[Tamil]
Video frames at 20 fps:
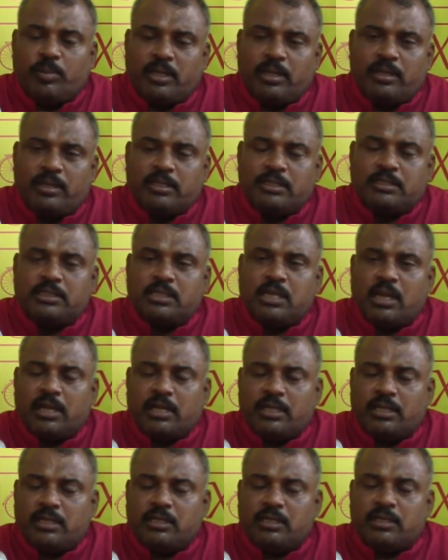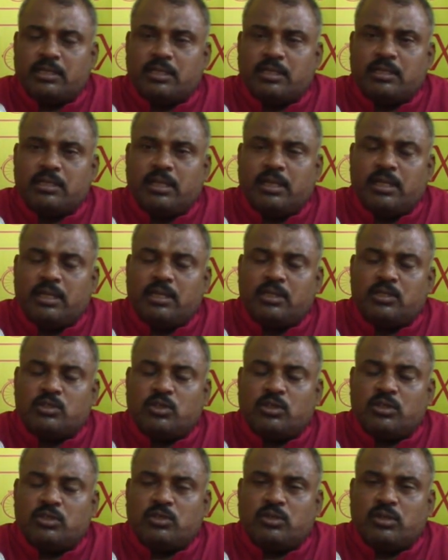பேர் அதிர்ச்சியாக இருக்கின்றது ஏனென்று
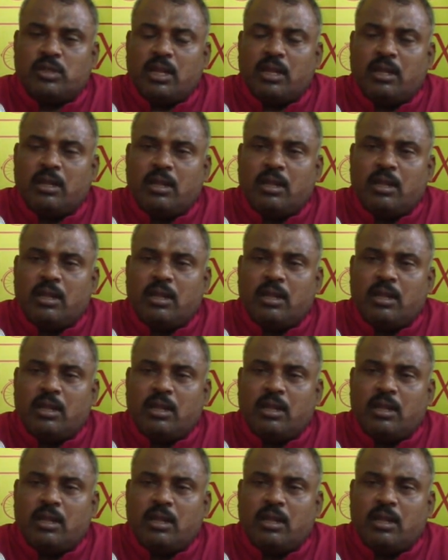சொல்லி சொன்னால்